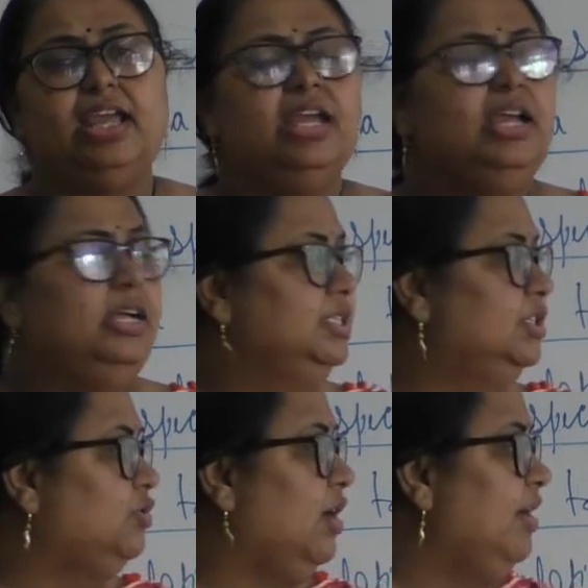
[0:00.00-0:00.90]
है
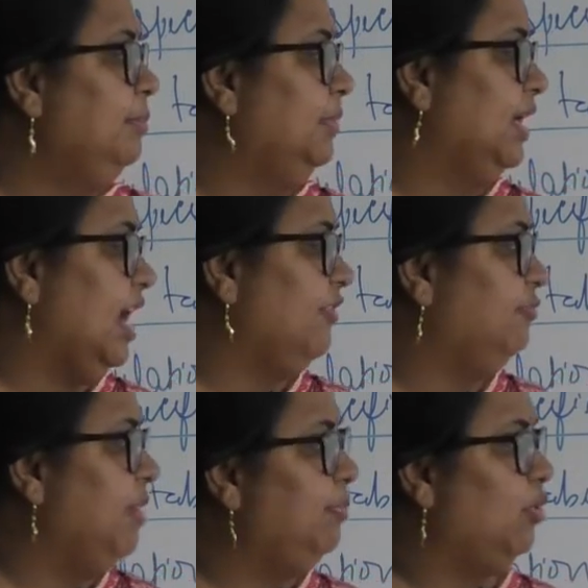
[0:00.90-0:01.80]
जिसको आप
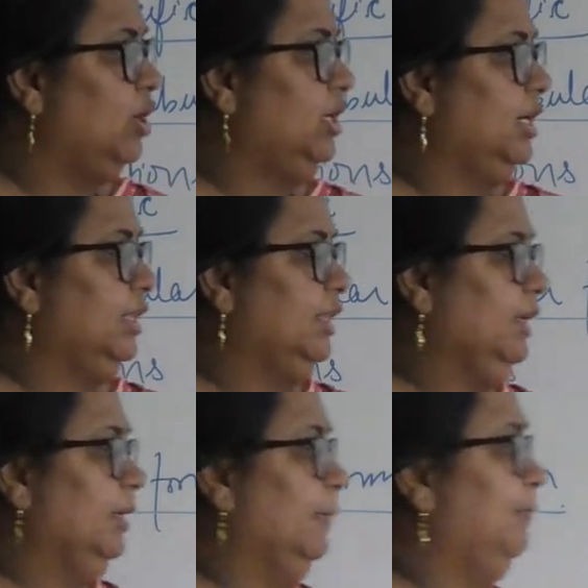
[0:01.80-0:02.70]
ग्राफ में प्लॉट करते
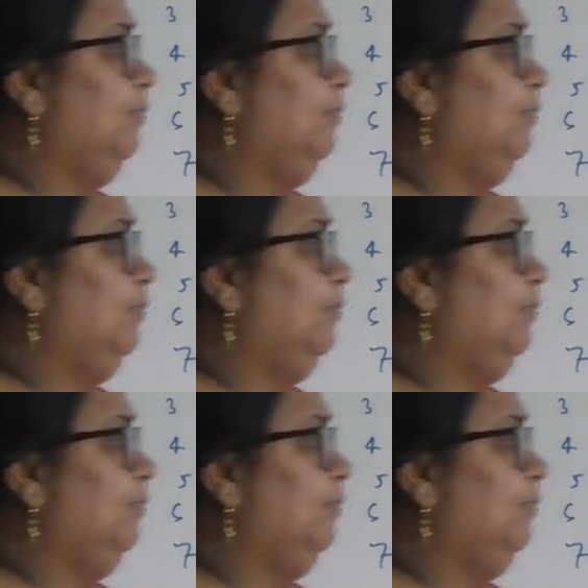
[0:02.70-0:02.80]
हैं